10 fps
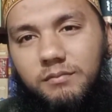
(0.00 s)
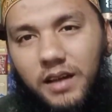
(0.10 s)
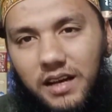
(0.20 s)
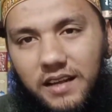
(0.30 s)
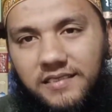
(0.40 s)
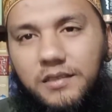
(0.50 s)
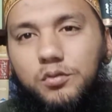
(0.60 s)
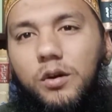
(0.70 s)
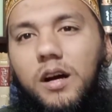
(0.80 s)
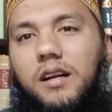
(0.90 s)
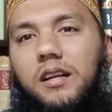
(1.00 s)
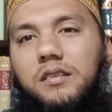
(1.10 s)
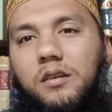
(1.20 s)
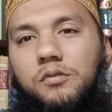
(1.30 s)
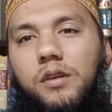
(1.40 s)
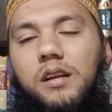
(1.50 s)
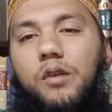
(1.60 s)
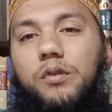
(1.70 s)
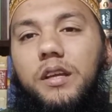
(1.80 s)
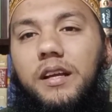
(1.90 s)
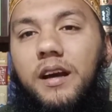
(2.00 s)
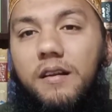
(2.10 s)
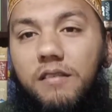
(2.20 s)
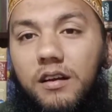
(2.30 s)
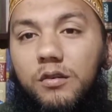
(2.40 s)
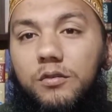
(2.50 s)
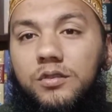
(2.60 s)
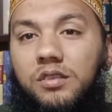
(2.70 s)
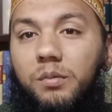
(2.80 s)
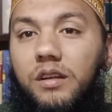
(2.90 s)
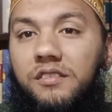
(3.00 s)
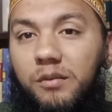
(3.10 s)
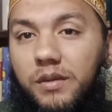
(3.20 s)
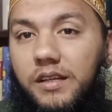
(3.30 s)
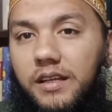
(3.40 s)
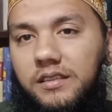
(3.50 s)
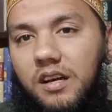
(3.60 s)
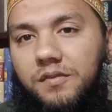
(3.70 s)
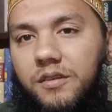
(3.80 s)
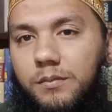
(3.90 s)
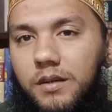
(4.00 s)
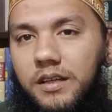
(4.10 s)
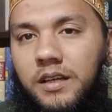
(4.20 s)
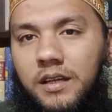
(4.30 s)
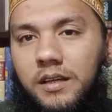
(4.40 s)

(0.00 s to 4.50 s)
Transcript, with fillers: मैं अल्लाह से दुआ करता हूँ अल्लाह उनके घर वालों को सब्र जमील अता फरमाए